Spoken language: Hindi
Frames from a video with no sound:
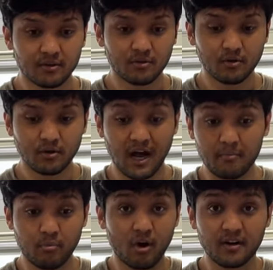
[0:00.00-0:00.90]
तो
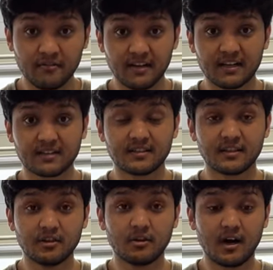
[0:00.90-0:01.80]
आप बॉडी वेट कर
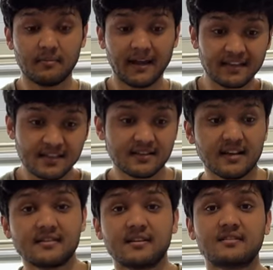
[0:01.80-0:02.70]
सकते हो आप
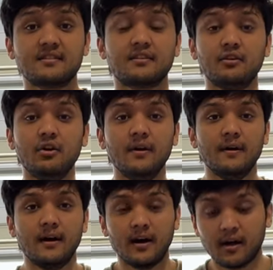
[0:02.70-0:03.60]
एक्सरसाइज कर सकते
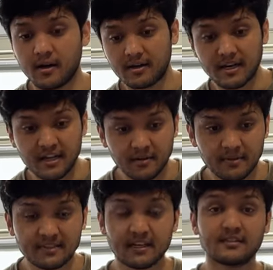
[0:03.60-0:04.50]
हो रनिंग
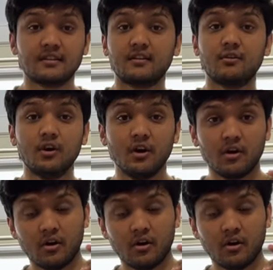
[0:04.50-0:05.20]
पे जा सकते हो